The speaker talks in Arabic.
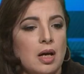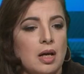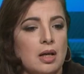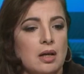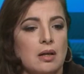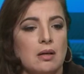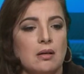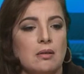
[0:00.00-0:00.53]

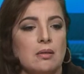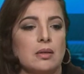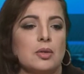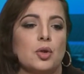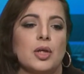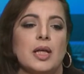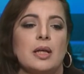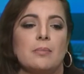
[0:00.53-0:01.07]
آه،
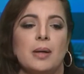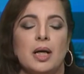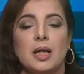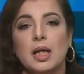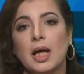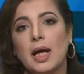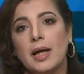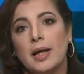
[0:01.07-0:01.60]
ننقل بقى
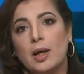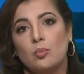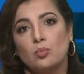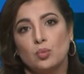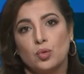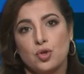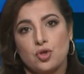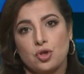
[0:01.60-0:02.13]

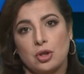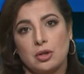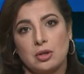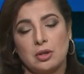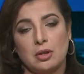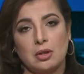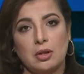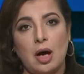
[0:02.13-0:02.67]
للعالم
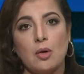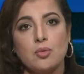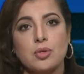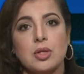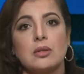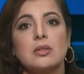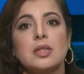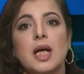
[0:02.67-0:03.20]
والشرق
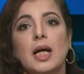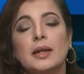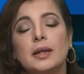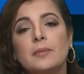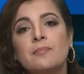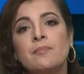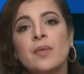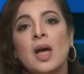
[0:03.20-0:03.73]
الاوسط
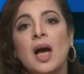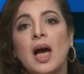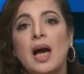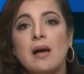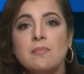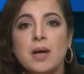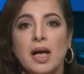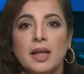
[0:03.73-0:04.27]
يعني
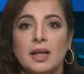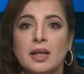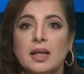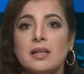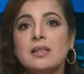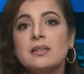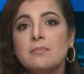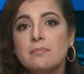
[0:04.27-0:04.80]
اهم حاجه
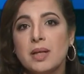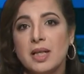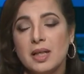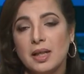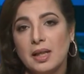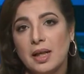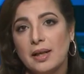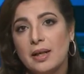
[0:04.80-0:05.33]
كانت
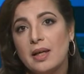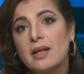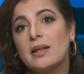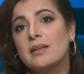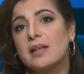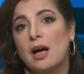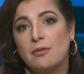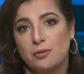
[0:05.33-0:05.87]
امبارح الحقيقه
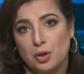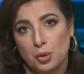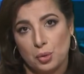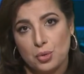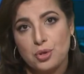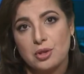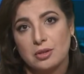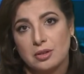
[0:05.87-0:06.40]
كانت حفل
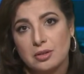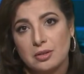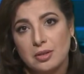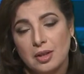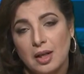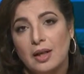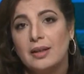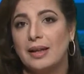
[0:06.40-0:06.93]
الاوسكار
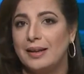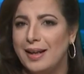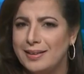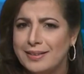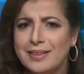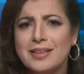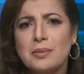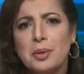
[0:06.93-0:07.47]
يعني احنا
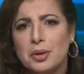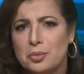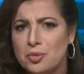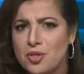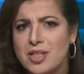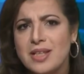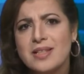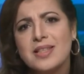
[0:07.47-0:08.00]
عندنا طبعا
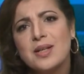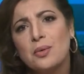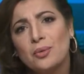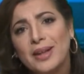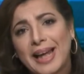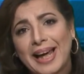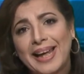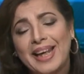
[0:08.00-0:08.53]
امور سياسيه
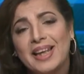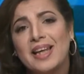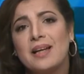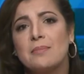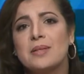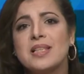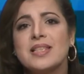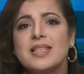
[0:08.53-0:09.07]
وكل
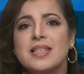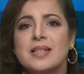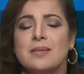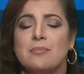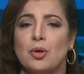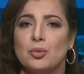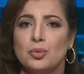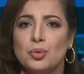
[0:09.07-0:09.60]
حاجه بس
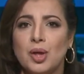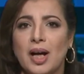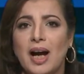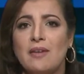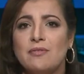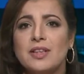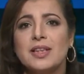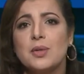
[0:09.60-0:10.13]
موضوع
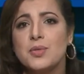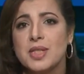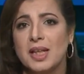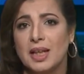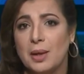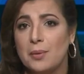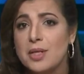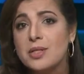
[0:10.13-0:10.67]
حفل
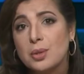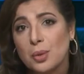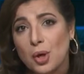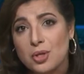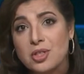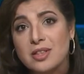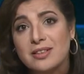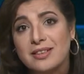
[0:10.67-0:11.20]
توزيع جوائز
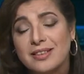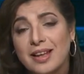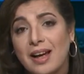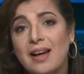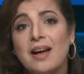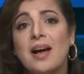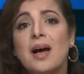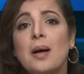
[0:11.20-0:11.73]
الاوسكار
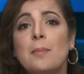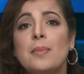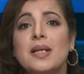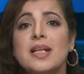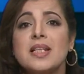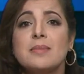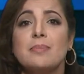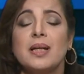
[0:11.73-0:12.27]
ده
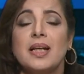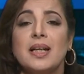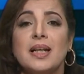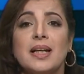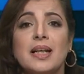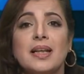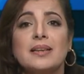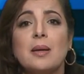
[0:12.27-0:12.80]
بالنسبه
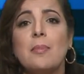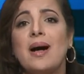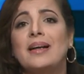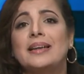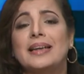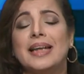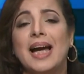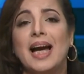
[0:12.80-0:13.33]
آه،
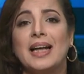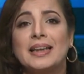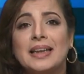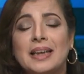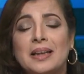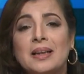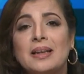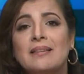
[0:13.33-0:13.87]
طبعا
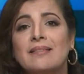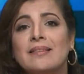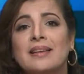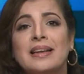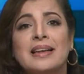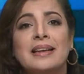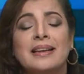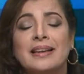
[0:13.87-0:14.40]
يعني
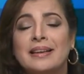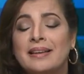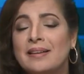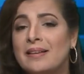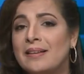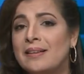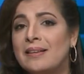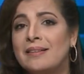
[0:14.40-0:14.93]

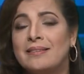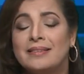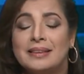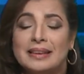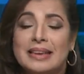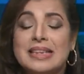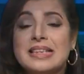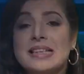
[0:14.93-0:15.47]

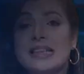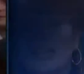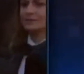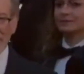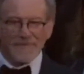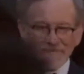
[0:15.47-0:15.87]
آه، كتير جدا